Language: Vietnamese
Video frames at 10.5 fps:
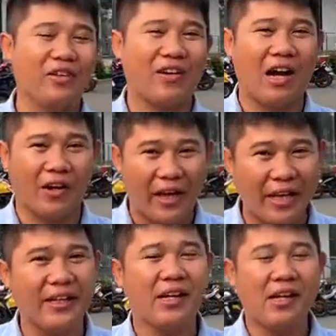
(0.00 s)
vị và ở
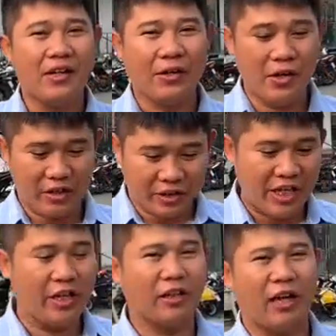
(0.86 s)
đây được
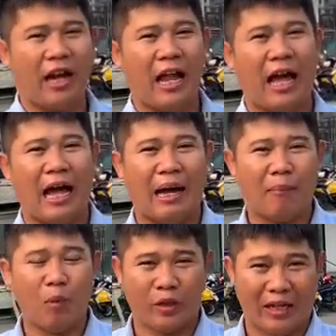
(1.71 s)
xây dựng
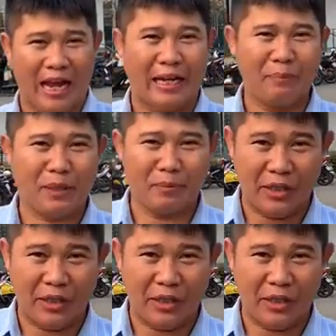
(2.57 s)
là 1.500